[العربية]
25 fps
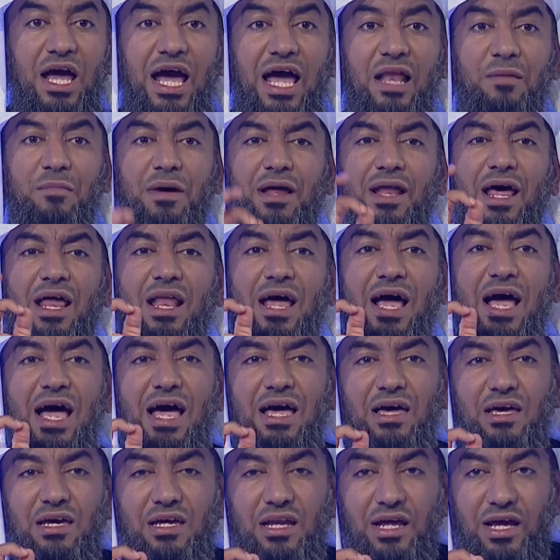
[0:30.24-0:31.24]
المرأة
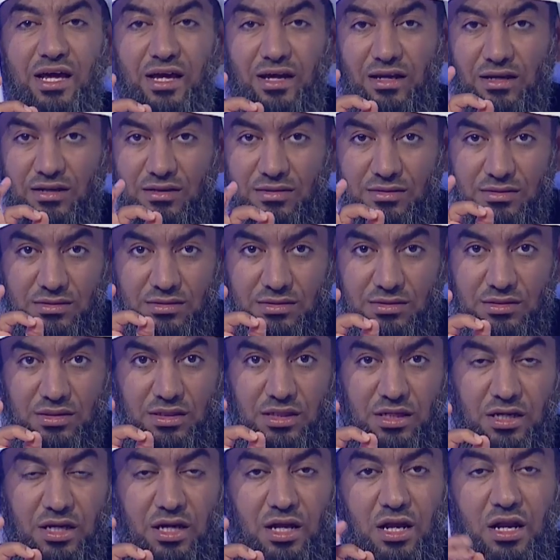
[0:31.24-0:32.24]
العاقلة
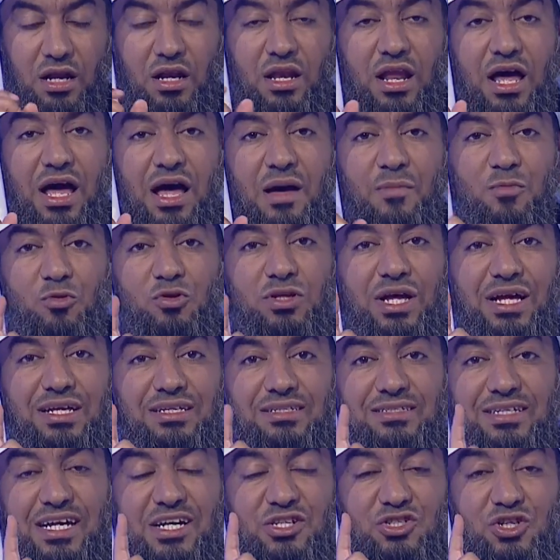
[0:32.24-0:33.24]
لابد
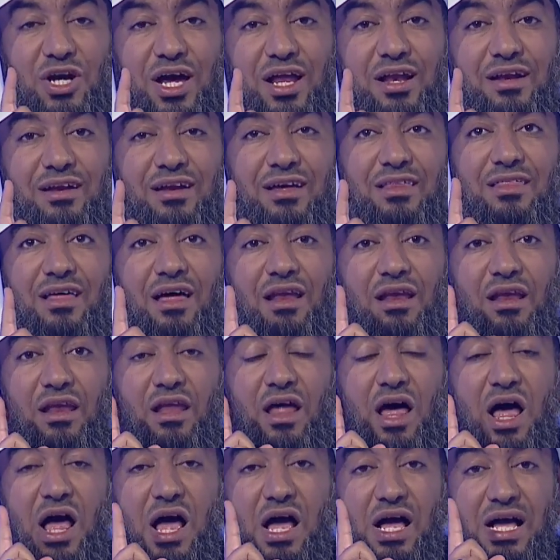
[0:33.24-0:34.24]
أن تجعل رضا
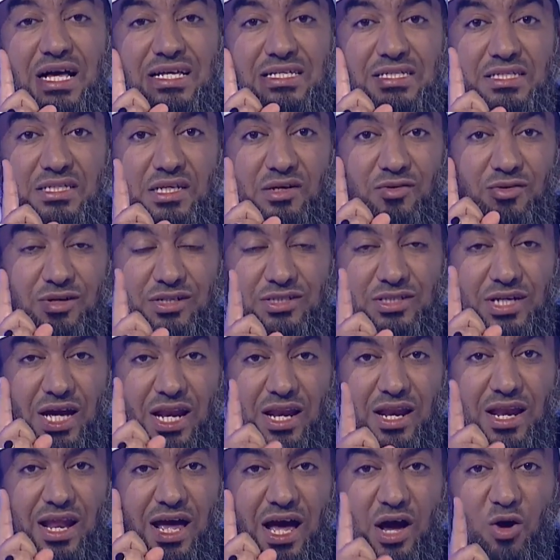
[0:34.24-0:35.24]
الله عز
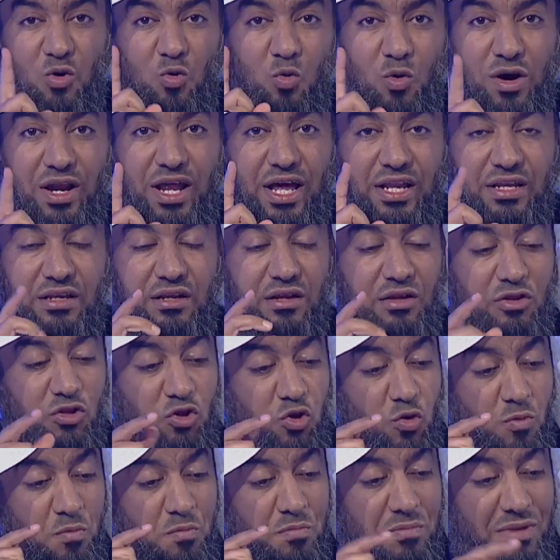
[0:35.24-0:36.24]
وجل أولا
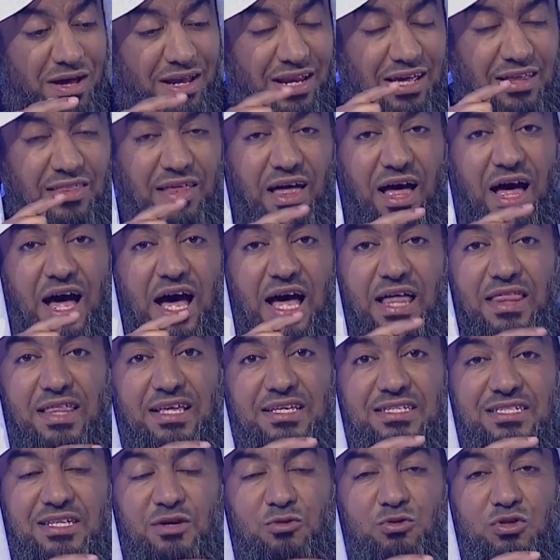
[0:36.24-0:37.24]
ثم رضا هذا
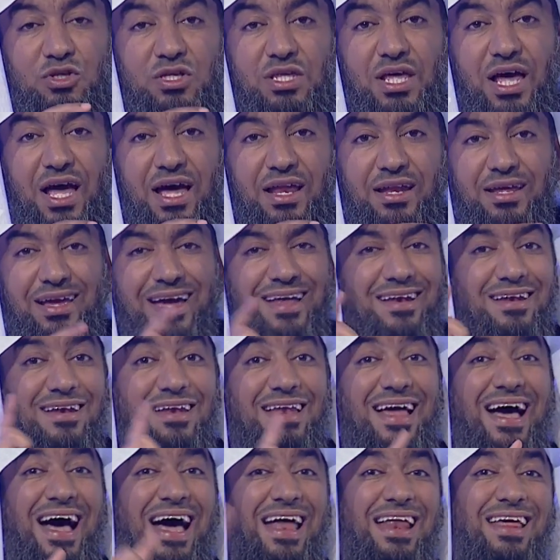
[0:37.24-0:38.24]
الزوج ثانيا
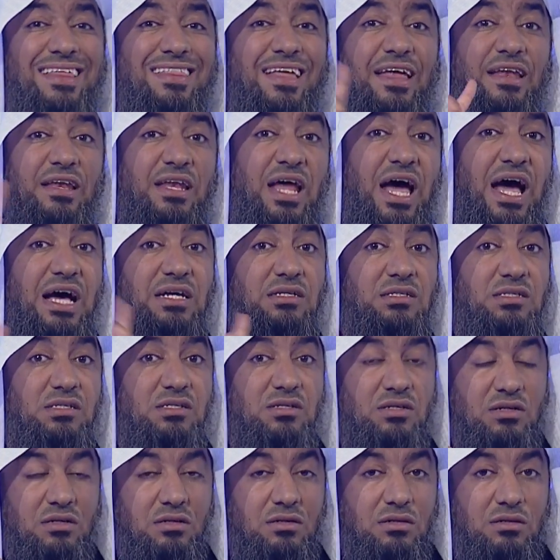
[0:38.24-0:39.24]
لا رضا
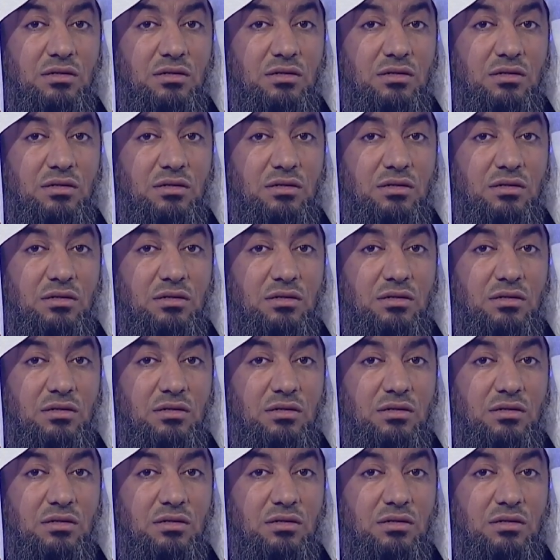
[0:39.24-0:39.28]
الناس